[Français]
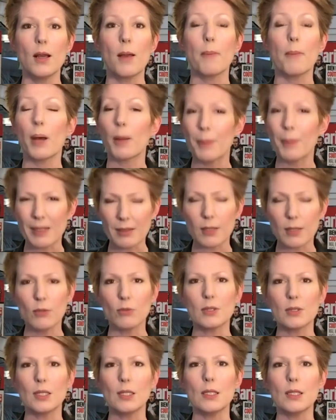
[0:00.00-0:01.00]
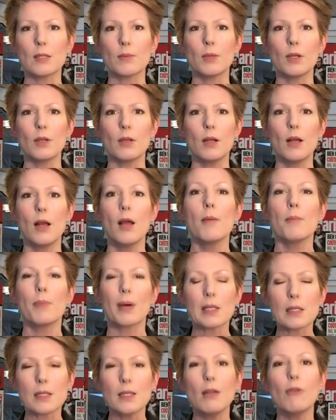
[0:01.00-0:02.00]
Par patriotisme,
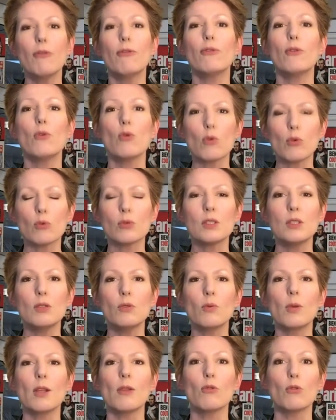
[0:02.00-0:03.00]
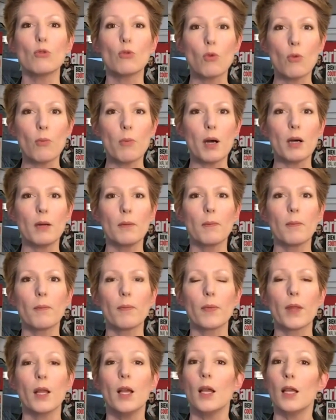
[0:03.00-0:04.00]
parce qu'il faut continuer le combat,
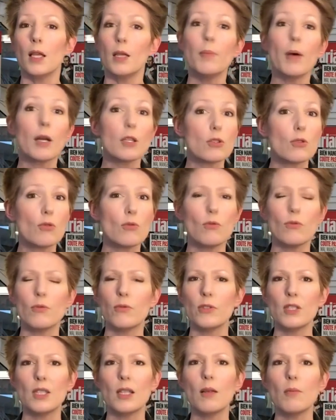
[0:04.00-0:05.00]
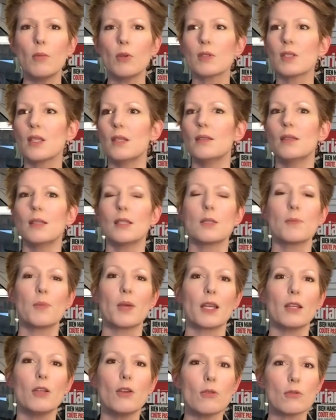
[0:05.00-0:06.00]
et parce que finalement cette
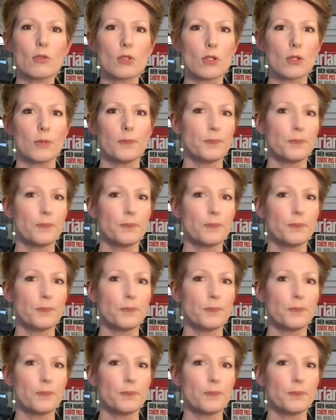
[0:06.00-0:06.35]
expérience